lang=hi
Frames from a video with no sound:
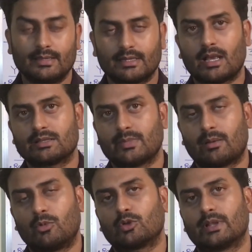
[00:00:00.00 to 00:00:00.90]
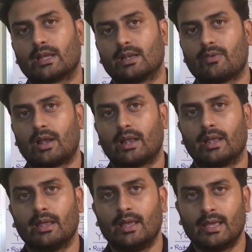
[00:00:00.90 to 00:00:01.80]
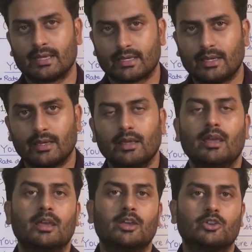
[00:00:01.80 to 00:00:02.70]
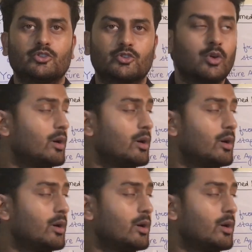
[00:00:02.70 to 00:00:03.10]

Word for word: इस क्लास में हम लोग देखने वाले हैं कि जो